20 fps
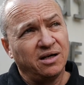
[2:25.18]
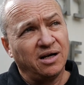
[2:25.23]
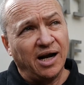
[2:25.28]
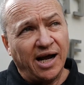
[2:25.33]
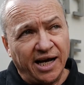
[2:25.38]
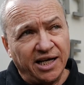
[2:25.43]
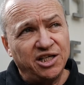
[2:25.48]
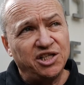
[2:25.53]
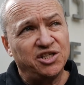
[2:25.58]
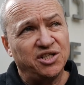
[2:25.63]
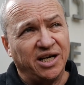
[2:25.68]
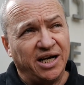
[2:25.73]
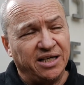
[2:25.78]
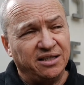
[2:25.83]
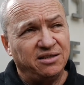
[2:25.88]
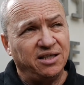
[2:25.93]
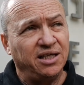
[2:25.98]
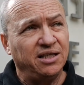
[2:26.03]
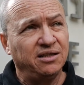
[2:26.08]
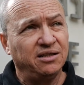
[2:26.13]

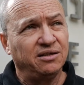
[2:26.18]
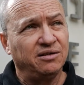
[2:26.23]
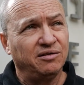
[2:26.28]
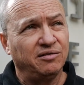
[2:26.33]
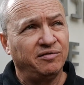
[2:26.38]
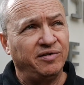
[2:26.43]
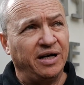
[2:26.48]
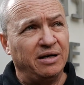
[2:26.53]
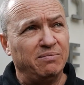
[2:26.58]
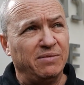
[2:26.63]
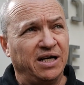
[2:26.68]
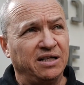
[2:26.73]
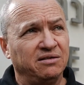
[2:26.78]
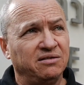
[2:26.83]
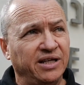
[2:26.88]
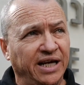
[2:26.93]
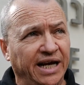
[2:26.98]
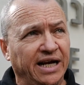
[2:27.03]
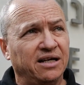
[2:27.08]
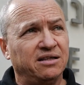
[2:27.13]
Gleichzeitig, wenn
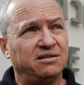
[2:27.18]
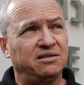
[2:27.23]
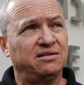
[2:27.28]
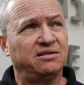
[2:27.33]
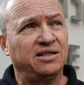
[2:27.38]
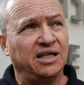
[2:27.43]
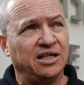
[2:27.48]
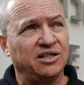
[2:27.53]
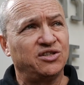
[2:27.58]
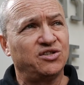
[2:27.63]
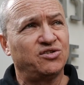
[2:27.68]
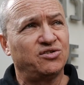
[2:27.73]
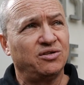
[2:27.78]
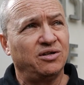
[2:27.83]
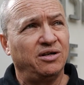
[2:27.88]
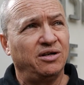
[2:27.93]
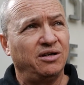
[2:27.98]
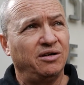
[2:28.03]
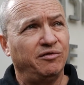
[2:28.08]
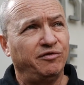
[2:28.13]
man denkt, dass
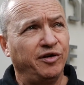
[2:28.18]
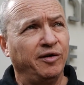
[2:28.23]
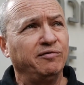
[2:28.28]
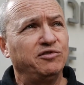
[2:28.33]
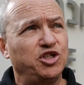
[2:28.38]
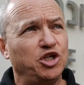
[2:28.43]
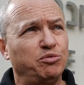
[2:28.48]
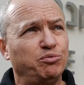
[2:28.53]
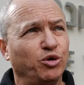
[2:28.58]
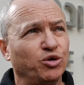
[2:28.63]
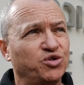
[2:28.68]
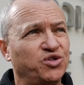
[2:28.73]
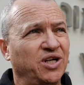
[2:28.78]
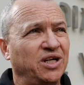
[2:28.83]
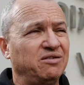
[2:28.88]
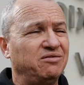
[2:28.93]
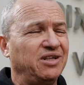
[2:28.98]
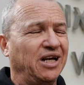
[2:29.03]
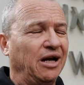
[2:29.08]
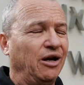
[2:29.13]
50
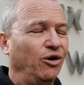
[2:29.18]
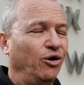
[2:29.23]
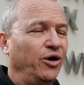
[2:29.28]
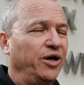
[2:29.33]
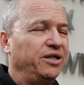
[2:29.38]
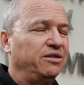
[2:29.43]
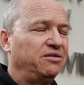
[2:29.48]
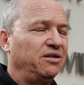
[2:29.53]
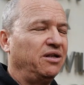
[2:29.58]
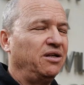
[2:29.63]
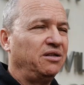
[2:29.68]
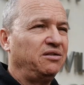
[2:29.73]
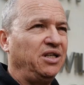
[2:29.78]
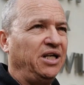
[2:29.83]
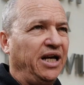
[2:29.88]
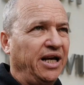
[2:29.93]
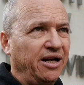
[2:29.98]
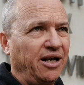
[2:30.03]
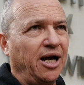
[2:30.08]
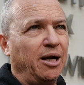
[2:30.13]
Prozent der Leute,
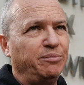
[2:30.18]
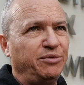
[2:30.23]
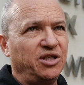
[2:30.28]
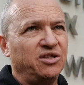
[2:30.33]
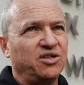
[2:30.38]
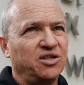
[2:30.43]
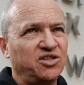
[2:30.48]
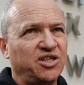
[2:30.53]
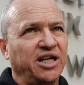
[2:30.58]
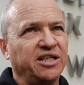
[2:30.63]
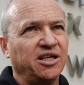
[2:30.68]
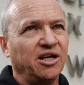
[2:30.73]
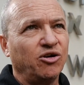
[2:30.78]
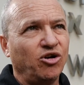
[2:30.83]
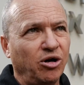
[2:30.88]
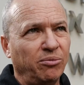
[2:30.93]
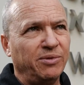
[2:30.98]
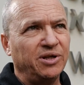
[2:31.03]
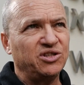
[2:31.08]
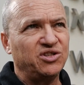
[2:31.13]
die innerhalb dieser Zeit
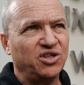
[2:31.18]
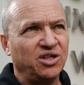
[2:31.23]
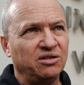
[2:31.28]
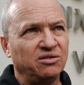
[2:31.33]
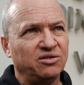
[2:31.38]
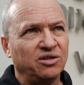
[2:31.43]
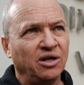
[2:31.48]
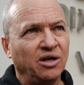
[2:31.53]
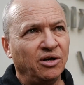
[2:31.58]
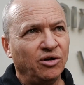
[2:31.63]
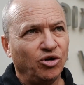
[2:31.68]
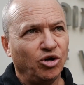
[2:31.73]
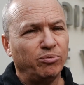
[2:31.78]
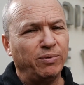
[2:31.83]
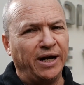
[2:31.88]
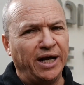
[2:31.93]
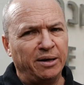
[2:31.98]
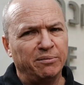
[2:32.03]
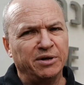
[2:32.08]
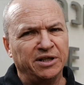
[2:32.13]
gekommen sind,
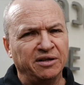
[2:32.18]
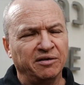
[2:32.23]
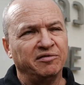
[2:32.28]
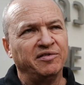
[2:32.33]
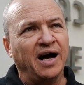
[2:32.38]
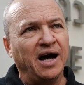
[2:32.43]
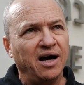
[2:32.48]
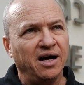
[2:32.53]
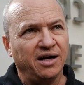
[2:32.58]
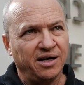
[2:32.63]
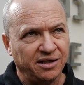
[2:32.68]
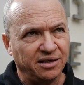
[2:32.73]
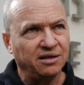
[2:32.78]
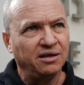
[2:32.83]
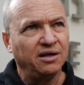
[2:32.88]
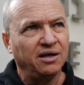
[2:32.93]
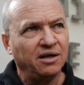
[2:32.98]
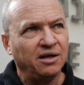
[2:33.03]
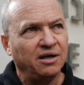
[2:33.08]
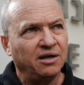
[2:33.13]
Überlebende waren,
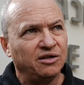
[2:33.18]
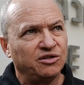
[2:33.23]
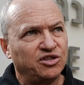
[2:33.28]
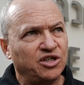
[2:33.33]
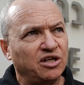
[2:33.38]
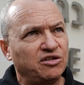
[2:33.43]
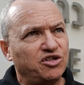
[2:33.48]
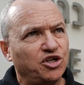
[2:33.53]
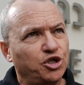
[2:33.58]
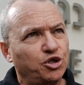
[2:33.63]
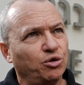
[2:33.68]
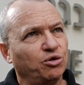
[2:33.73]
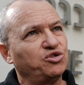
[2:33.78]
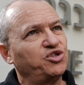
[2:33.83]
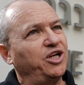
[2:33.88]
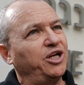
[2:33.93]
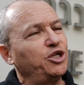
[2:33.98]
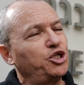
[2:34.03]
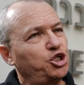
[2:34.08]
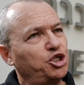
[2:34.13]
sind sie schon
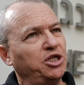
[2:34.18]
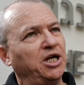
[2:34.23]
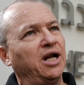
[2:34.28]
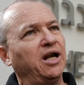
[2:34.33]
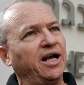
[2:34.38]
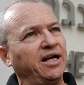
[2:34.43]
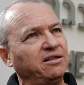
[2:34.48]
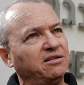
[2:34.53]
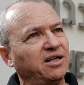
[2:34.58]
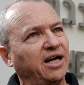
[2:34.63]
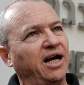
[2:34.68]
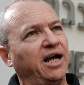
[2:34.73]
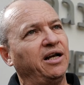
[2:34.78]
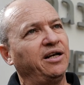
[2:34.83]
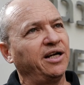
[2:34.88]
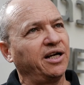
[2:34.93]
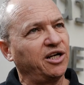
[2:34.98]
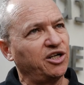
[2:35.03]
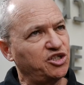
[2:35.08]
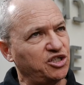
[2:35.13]
sehr schnell ein
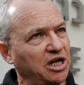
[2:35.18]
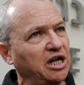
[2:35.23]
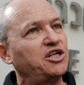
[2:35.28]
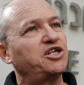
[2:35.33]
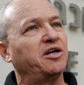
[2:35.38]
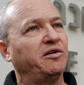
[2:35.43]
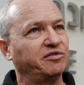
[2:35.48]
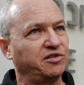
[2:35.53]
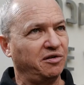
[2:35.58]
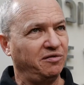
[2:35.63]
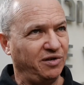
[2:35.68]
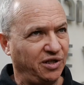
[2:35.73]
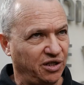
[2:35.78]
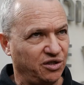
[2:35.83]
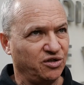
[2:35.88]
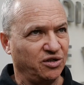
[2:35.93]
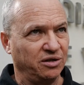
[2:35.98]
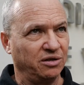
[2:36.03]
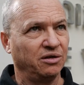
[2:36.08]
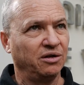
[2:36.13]
Teil der Gesellschaft
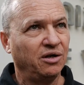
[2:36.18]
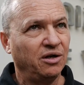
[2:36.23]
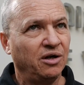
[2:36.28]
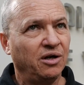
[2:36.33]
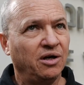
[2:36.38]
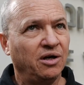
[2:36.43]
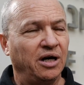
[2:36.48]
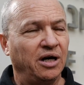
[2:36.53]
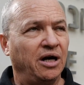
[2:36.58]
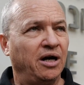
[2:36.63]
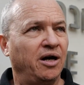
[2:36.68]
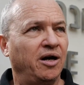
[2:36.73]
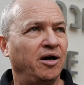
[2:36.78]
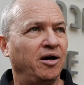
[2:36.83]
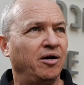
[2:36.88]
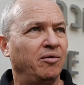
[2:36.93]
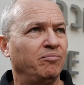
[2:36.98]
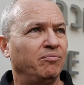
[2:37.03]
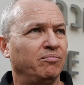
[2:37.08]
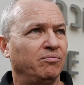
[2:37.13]
gewesen.
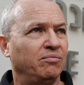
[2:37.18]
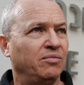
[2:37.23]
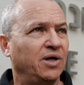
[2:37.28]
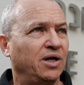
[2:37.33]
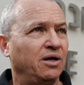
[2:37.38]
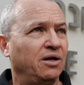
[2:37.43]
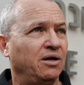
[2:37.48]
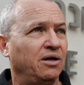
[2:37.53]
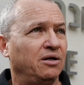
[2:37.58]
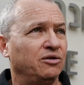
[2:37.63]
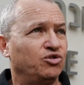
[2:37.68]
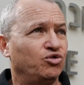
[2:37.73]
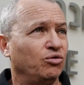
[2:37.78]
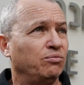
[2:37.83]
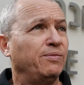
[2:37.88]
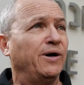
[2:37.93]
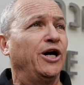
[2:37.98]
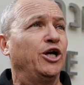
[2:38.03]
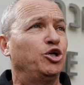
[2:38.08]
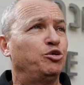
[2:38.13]
Ähm,
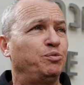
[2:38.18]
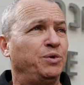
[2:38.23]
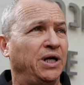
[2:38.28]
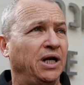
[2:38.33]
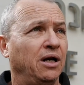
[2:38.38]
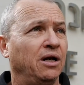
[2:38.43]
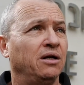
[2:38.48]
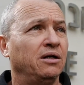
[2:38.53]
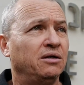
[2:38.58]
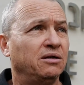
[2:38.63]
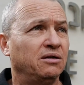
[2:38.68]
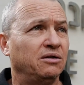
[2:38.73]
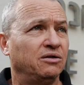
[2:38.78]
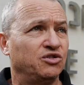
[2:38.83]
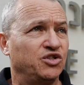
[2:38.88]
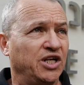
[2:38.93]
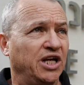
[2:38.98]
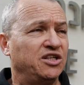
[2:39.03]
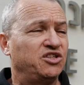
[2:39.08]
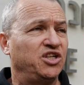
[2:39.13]
zum Beispiel
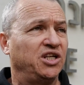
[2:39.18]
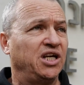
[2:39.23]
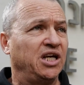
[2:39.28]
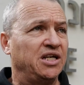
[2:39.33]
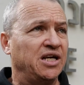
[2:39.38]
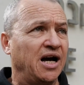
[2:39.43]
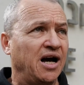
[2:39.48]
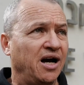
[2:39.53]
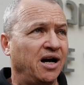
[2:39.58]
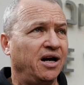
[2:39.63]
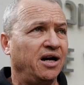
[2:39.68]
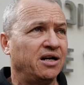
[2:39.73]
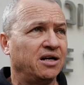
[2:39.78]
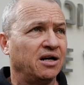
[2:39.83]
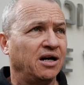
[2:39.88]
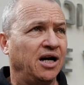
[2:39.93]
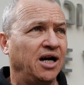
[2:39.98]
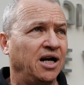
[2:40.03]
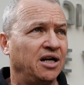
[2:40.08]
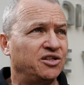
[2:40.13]
60er
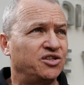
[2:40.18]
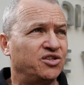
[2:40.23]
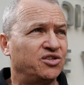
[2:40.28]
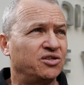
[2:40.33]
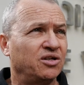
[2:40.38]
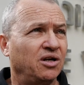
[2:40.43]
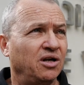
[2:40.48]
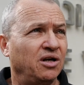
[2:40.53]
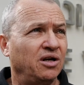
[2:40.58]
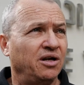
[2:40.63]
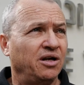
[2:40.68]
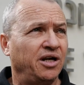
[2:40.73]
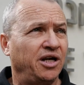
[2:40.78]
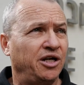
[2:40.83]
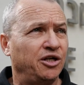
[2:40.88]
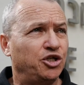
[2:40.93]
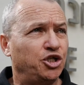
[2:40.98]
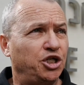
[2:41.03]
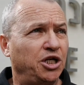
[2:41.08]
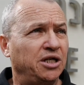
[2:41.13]
Jahren, als
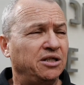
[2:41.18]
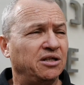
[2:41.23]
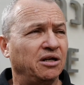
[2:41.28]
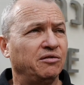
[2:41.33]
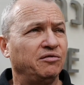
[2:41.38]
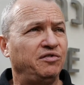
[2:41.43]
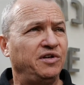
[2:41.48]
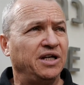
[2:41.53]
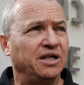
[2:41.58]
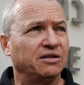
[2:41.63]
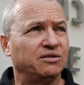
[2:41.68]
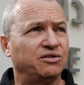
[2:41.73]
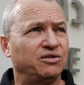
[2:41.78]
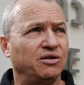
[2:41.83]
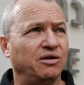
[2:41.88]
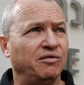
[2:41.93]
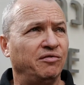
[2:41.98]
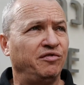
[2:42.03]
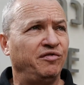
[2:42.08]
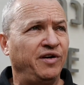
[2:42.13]
entschieden
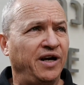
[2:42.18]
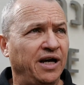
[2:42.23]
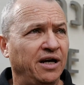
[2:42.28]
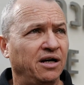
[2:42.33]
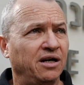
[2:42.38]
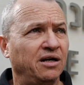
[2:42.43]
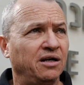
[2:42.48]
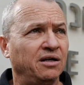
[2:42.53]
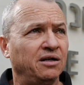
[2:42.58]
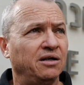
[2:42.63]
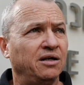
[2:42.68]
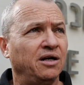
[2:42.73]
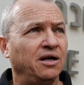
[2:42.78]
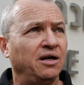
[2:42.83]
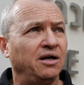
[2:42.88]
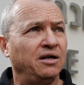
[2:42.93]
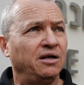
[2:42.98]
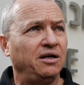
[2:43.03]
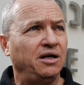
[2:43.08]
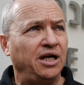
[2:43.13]
wird, wer
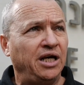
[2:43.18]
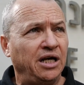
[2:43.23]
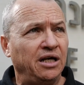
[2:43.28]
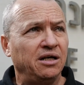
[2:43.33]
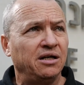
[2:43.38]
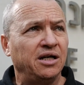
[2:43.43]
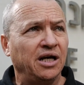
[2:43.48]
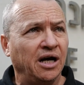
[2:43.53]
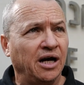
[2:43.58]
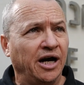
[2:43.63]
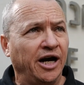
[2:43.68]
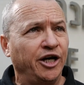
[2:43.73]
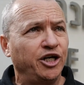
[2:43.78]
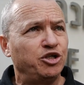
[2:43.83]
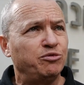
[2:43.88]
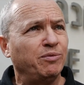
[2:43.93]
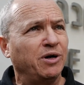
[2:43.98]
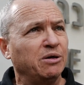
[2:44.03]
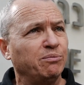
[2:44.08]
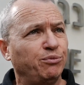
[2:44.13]
in der
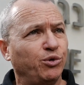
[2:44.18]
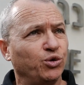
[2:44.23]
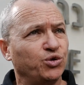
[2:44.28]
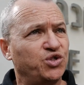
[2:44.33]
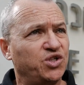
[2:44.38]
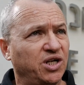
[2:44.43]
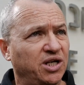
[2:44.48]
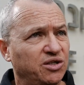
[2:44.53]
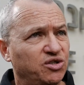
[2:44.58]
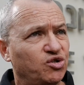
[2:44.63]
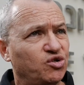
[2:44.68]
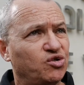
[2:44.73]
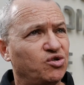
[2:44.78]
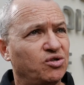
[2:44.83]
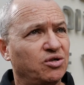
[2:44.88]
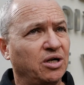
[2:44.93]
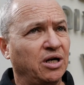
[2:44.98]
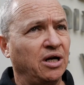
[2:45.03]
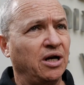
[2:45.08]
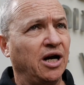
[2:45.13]

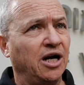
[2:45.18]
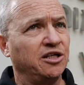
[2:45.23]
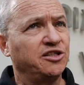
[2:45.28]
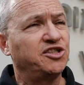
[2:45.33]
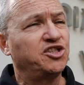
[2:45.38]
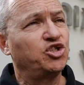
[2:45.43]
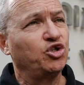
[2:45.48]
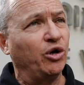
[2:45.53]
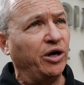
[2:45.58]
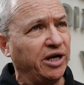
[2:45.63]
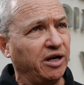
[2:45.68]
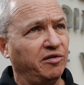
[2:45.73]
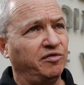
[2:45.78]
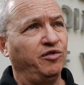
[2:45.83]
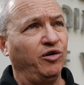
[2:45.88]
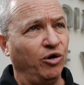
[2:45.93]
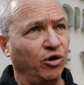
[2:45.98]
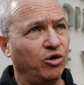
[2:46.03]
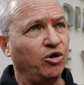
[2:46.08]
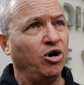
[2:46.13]
Eichmann-Prozess äh, als Zeuge
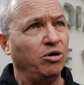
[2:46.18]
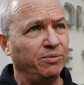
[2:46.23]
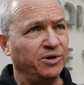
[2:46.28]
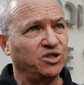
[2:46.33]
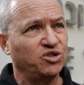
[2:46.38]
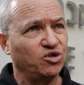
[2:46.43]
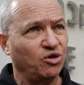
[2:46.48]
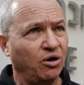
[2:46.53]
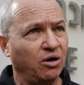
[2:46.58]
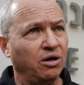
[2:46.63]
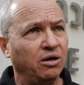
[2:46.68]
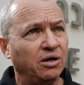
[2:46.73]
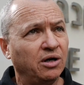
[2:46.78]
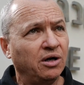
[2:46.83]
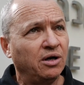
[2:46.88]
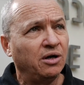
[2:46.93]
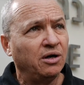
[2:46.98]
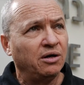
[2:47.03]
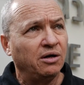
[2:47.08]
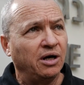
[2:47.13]
vorkommen soll,
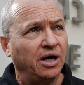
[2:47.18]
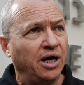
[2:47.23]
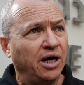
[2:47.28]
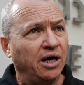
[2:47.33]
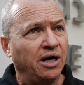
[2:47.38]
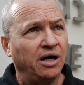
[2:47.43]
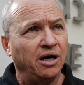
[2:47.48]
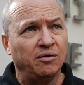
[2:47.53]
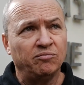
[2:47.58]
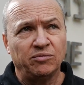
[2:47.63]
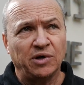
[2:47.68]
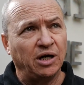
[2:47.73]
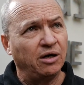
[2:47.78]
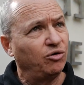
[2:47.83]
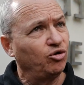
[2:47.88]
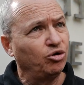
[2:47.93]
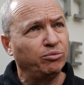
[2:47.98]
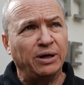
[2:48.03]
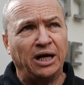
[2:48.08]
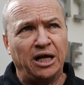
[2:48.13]
ähm,
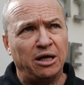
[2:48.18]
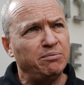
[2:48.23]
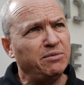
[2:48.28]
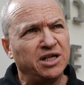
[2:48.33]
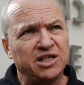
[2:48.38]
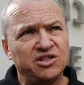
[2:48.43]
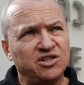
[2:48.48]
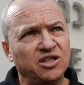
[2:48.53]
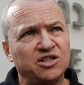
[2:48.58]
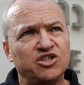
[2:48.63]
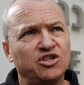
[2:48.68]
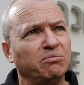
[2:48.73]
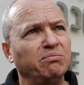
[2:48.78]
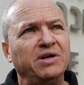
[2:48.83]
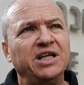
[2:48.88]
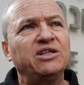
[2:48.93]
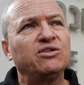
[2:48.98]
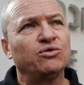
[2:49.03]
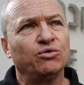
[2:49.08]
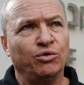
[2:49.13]
Überlebende die sitzen
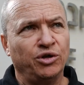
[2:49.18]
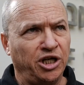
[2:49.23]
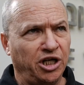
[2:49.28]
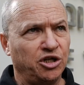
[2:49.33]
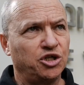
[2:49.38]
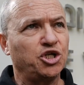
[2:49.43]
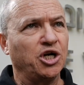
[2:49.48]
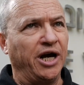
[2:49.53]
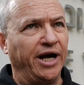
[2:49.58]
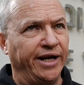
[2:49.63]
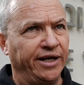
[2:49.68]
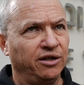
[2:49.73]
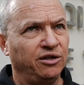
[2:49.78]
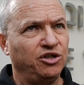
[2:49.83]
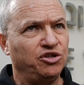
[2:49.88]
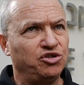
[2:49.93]
mit und entscheiden.